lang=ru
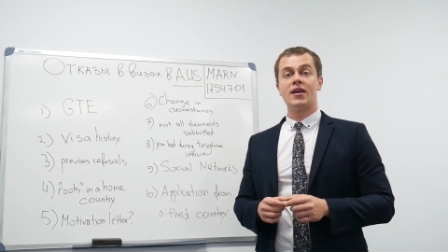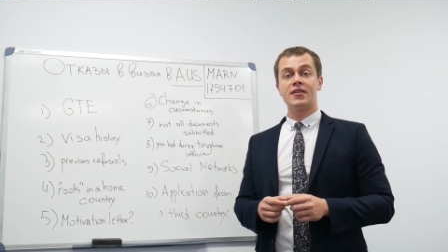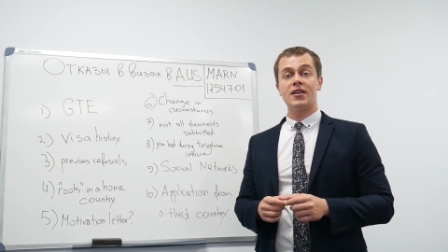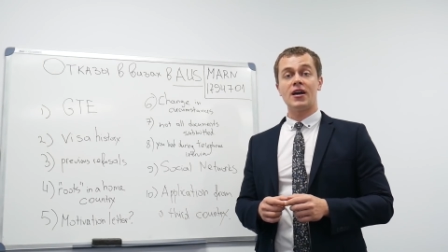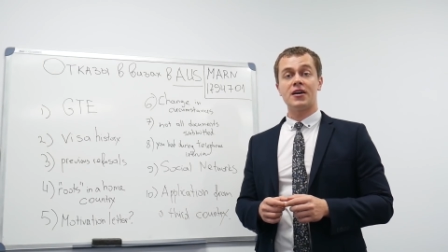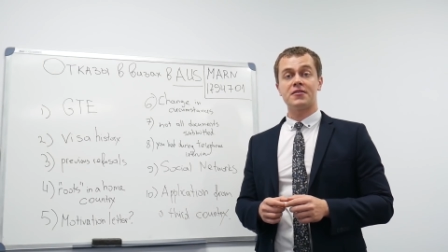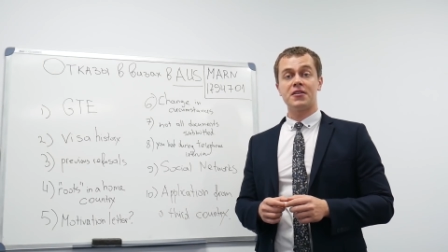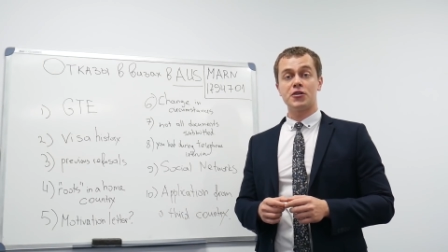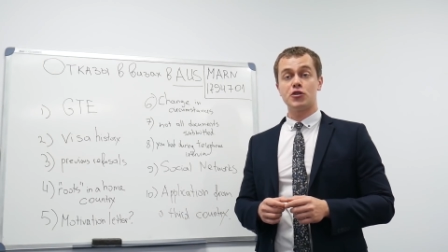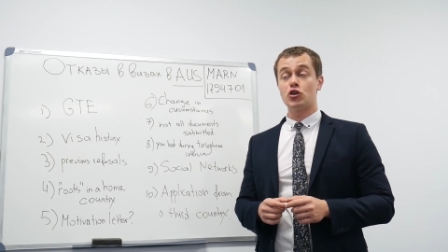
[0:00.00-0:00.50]

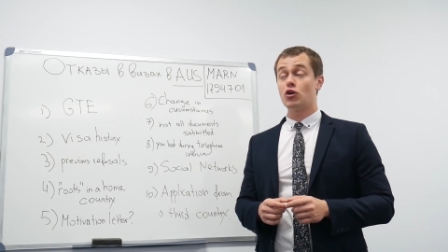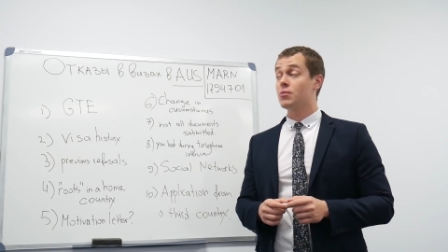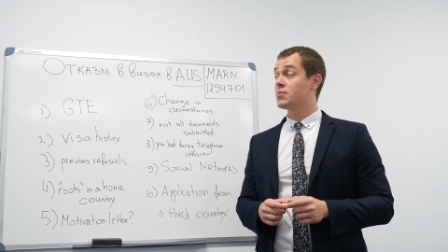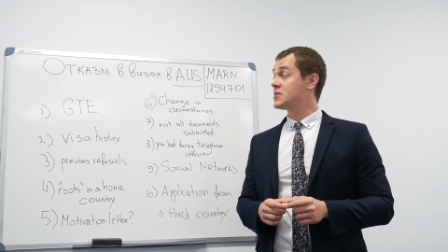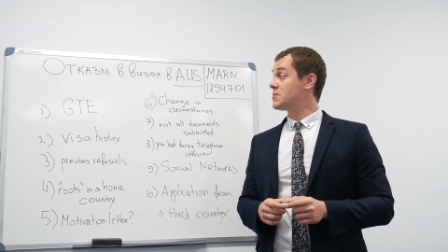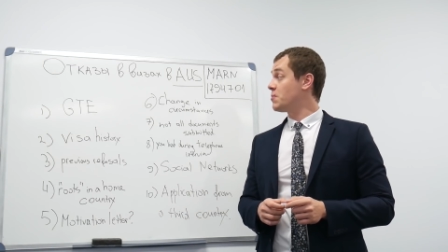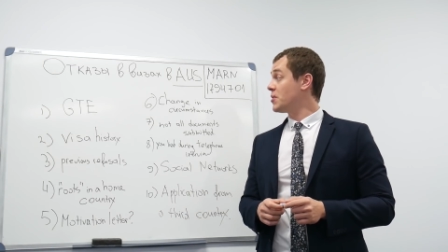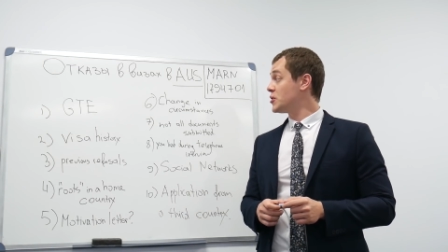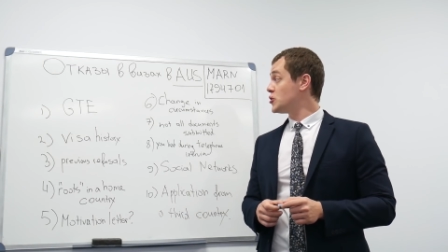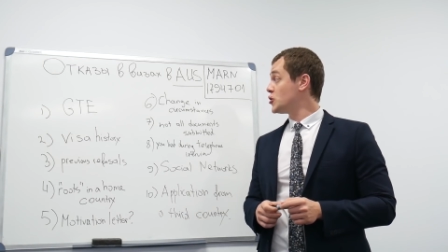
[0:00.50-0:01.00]
Итак, начнем
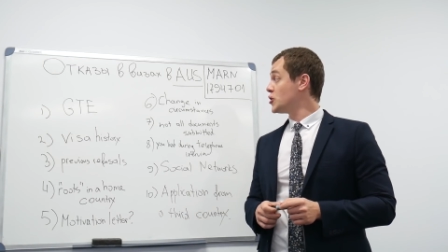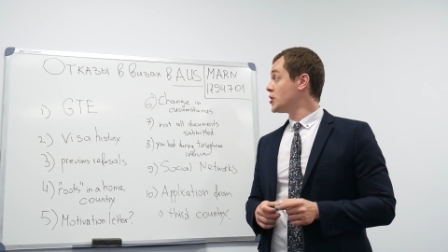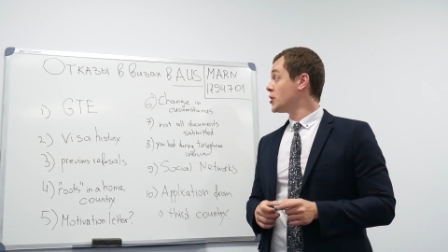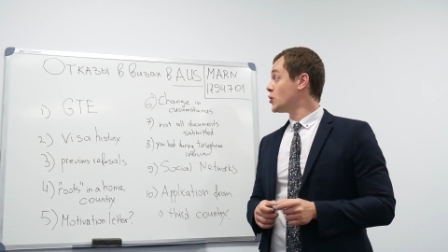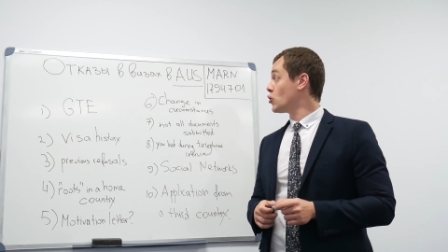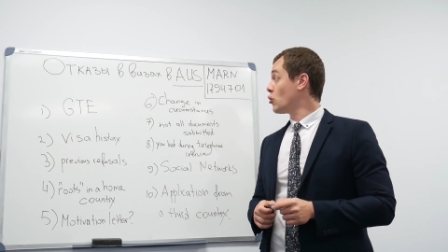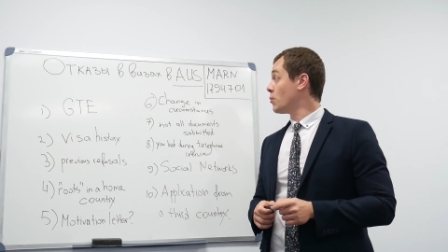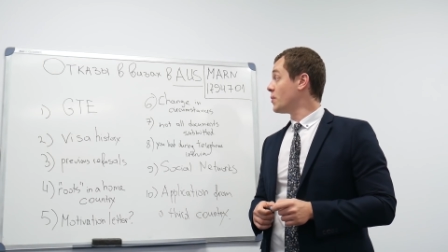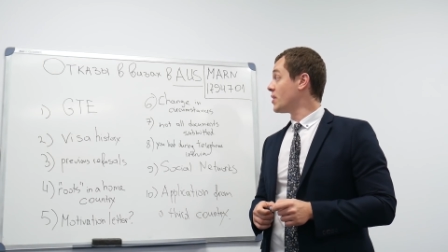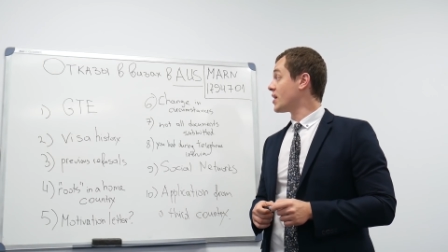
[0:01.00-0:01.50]
с
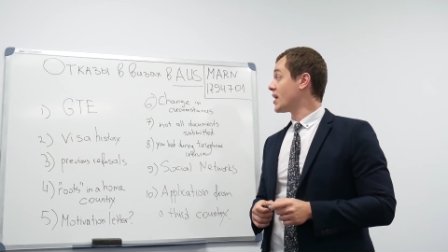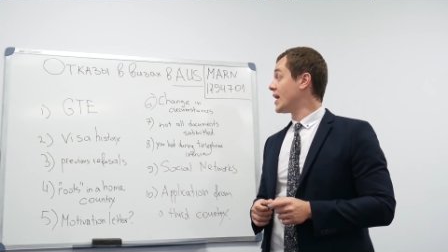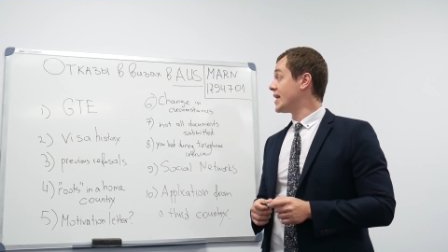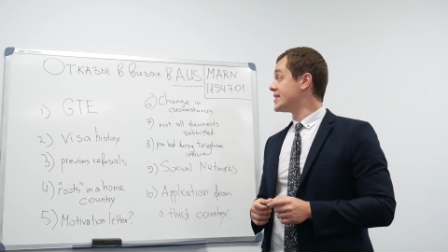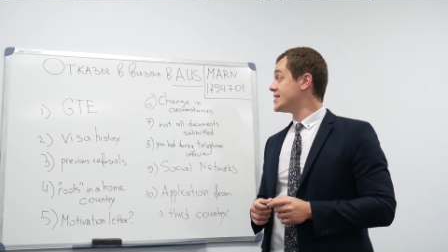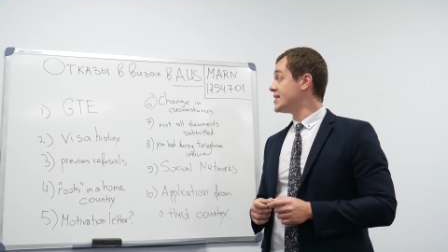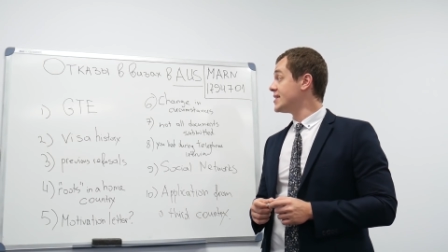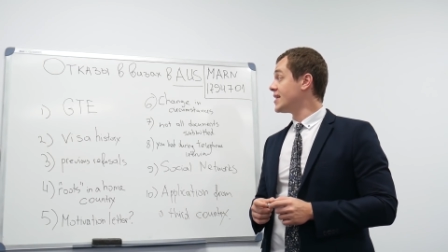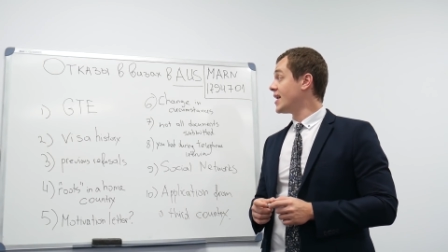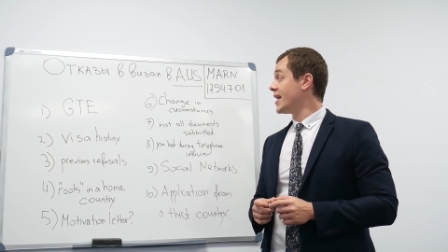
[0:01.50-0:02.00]
причины номер
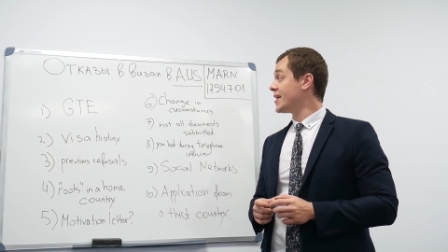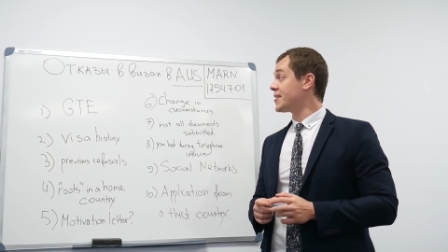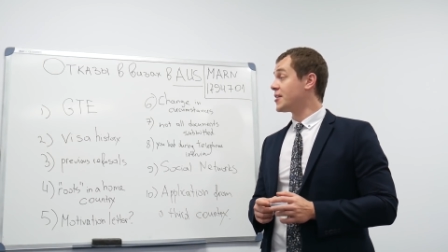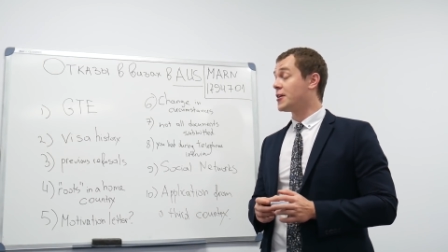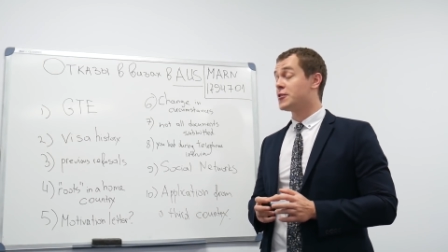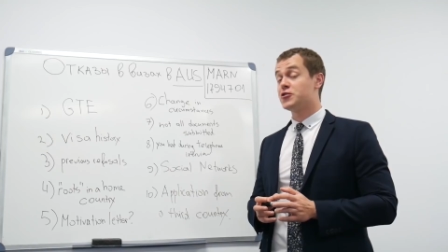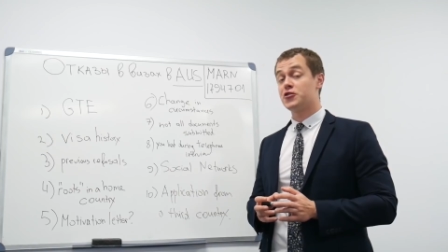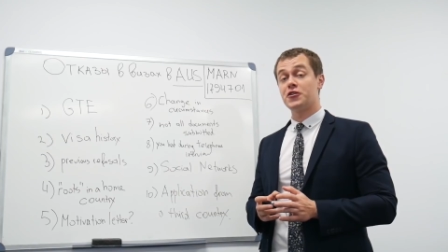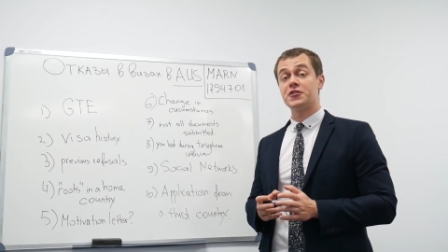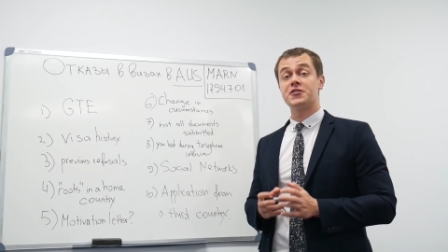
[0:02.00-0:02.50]
один,
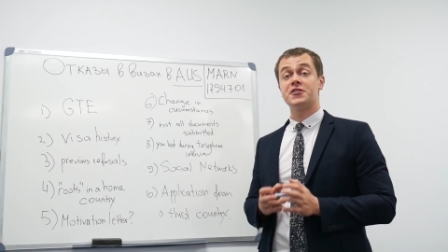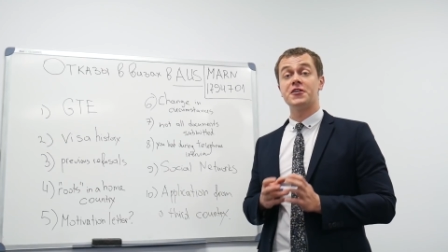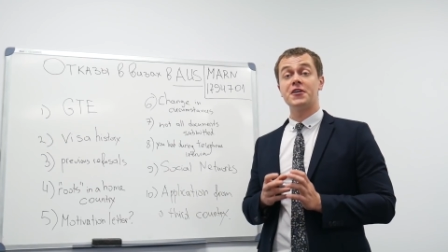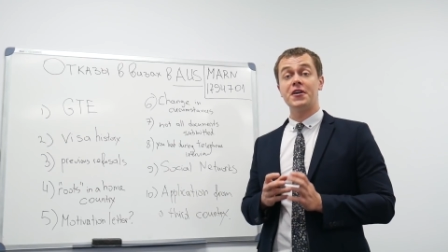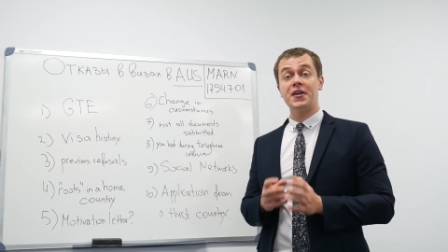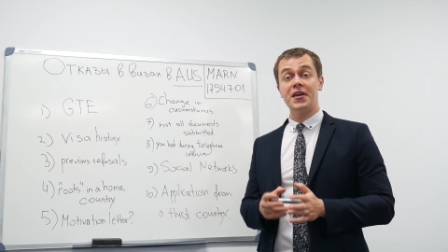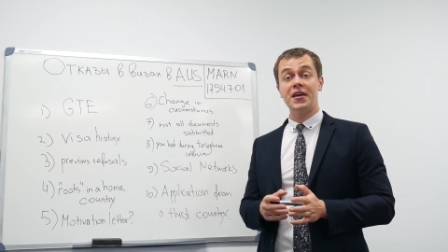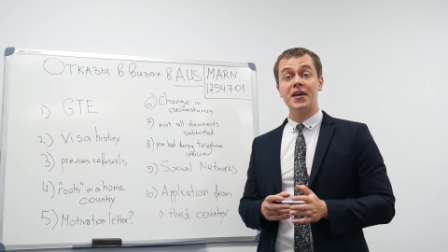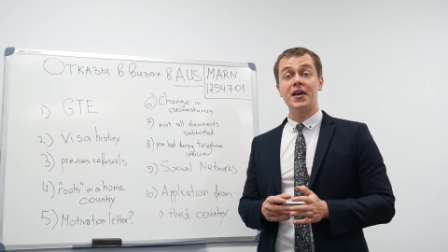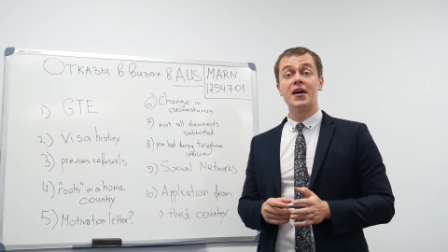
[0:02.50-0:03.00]
это
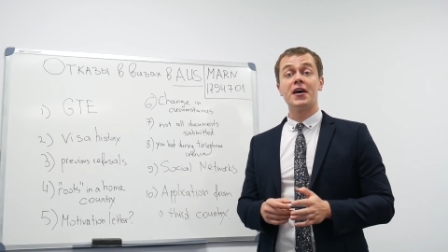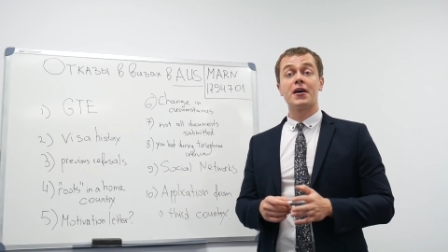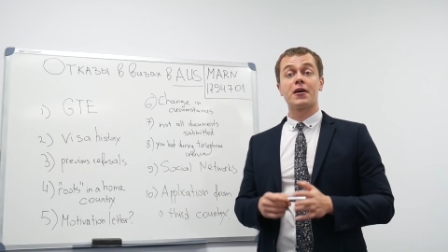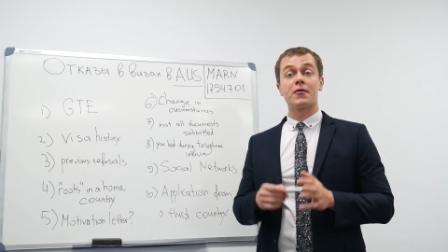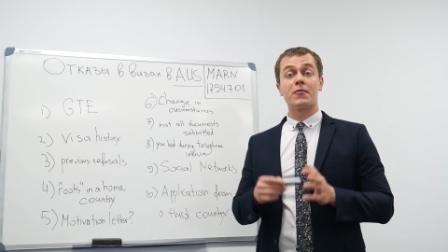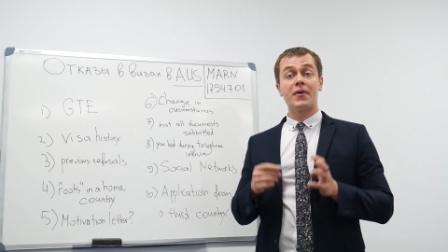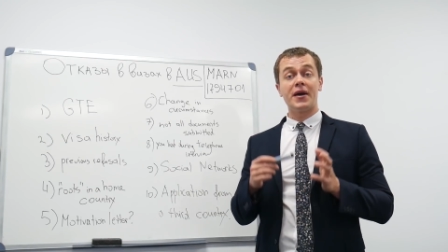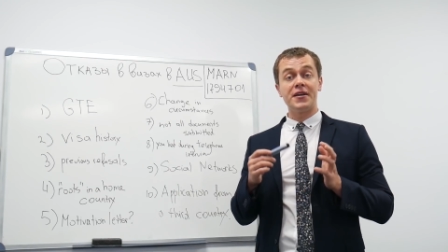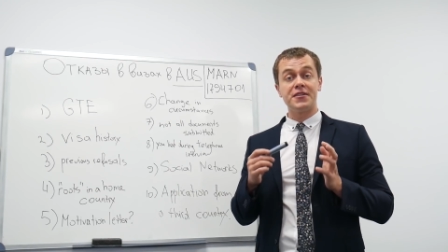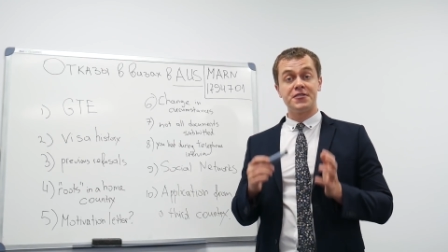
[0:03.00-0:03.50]
GTE
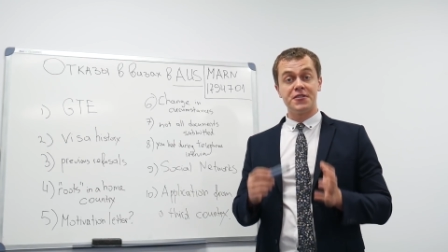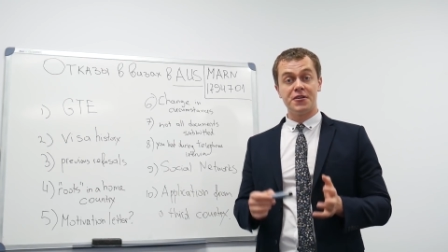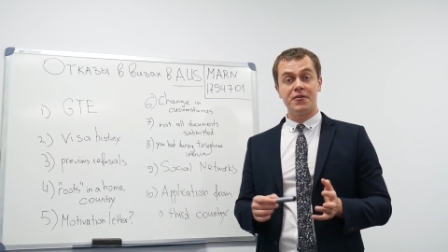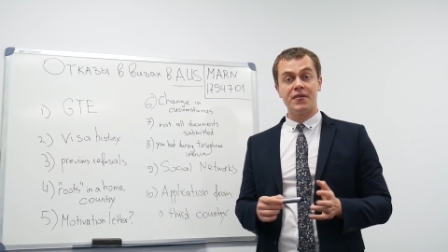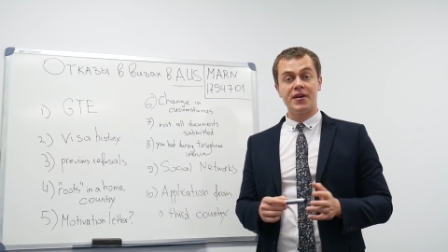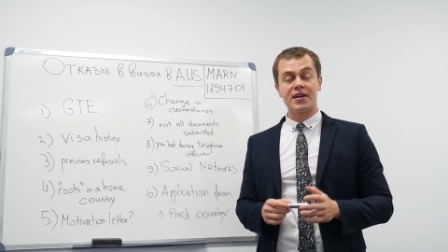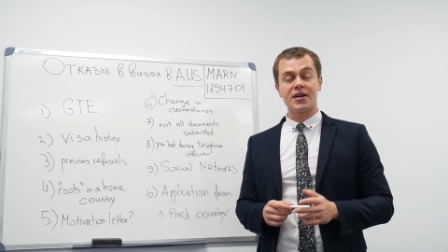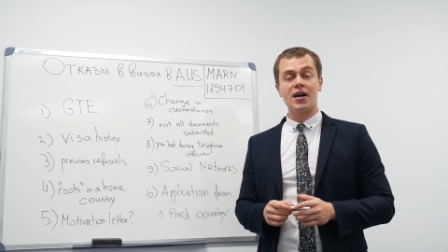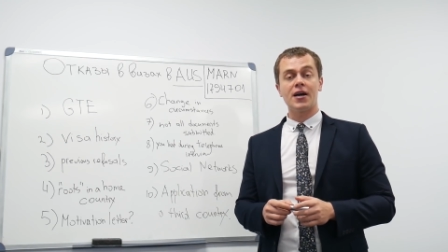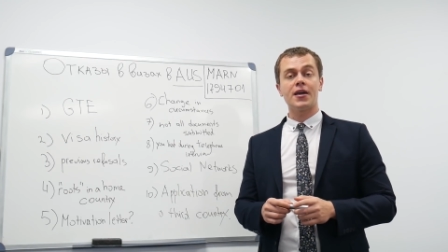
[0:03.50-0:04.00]
Criteria.